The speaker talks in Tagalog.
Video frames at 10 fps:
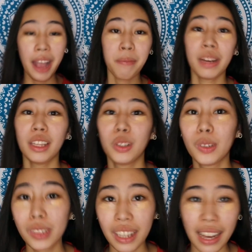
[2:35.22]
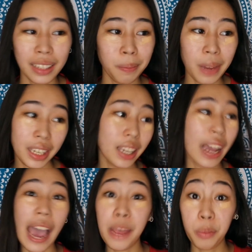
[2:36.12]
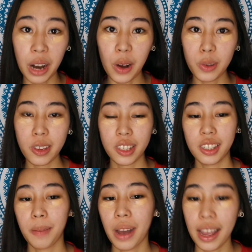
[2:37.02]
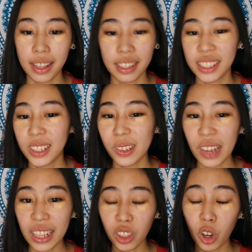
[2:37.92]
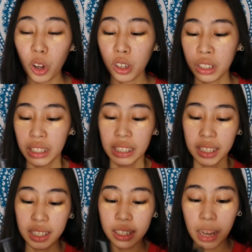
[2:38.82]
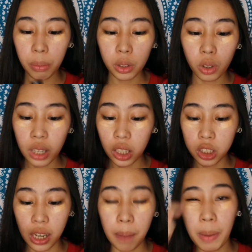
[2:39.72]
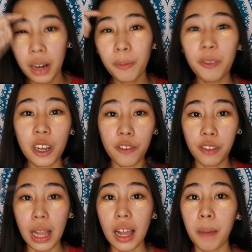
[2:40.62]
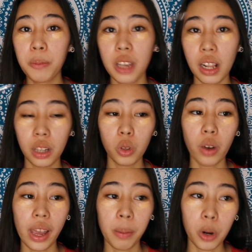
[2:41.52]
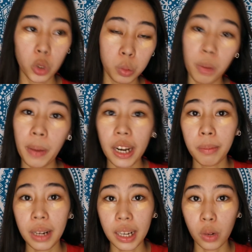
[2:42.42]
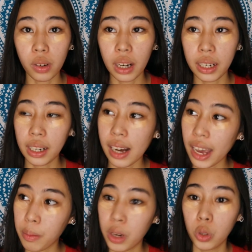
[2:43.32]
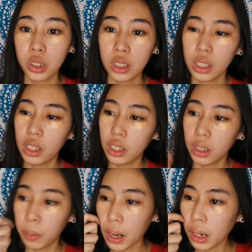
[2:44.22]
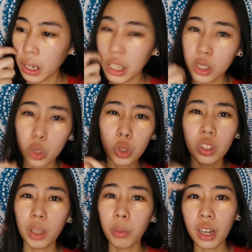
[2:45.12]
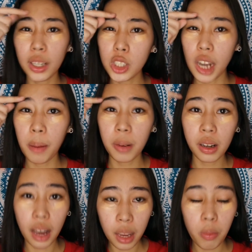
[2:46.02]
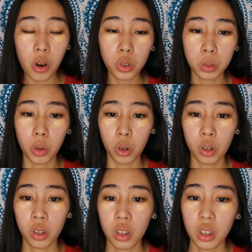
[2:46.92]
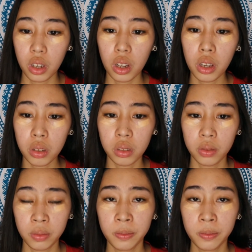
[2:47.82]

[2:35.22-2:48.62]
I'm not good at making eyebrows naman, so ito, ginagamit ko lang siya, parang fill up niya lang yung eyebrows mo para magkaroon ka ng eyebrows. Parang susundan mo lang yung shape ng eyebrows mo. Ayun.